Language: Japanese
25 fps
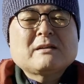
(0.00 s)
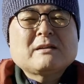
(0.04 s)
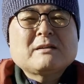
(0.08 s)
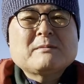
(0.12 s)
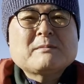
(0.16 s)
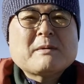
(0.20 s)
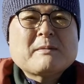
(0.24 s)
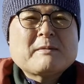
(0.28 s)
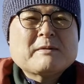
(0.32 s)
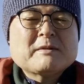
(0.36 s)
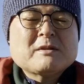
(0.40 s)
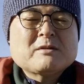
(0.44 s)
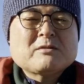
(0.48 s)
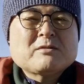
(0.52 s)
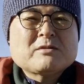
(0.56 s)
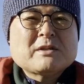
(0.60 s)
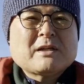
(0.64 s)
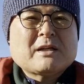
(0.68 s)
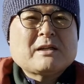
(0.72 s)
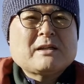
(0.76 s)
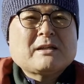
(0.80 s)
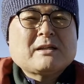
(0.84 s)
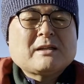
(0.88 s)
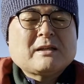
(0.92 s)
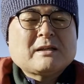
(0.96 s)
今までの
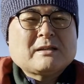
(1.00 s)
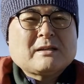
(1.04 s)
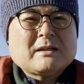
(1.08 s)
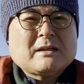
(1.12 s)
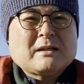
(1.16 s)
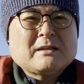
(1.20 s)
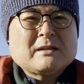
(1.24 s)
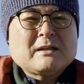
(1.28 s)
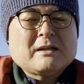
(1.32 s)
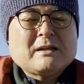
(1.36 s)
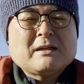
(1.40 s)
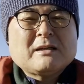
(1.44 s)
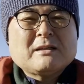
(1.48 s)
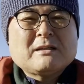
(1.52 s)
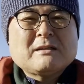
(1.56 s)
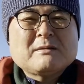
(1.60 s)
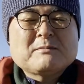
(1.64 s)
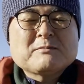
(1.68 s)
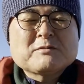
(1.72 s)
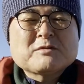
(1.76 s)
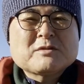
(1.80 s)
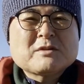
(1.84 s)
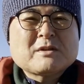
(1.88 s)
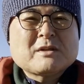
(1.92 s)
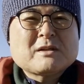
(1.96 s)
やり方だけで
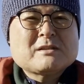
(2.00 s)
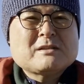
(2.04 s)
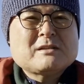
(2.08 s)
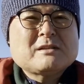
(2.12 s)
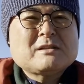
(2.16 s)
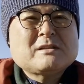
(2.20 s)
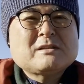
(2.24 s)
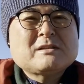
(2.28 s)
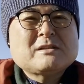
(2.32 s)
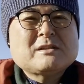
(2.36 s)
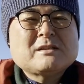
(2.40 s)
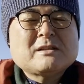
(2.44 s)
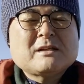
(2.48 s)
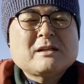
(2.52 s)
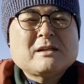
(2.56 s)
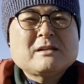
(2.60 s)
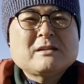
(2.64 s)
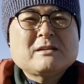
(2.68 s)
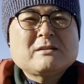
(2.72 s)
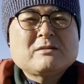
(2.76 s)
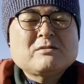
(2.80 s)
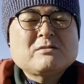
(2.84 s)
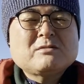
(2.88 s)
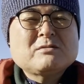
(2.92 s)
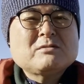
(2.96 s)
難しい時代
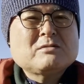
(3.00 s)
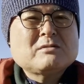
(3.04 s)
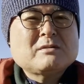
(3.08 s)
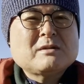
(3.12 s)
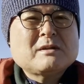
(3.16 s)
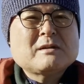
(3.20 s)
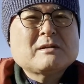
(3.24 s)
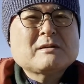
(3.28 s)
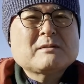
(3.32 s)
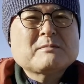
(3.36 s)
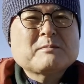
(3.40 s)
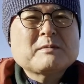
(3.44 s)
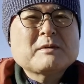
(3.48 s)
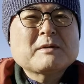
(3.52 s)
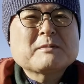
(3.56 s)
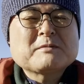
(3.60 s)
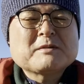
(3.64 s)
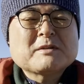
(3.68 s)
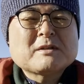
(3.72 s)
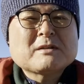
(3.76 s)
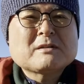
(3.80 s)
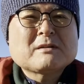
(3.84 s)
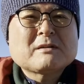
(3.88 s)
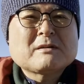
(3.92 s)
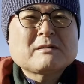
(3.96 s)
ということはやっぱ
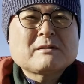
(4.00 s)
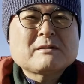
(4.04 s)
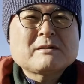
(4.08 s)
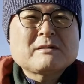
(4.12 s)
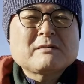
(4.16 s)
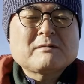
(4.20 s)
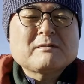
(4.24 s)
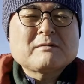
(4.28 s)
皆さん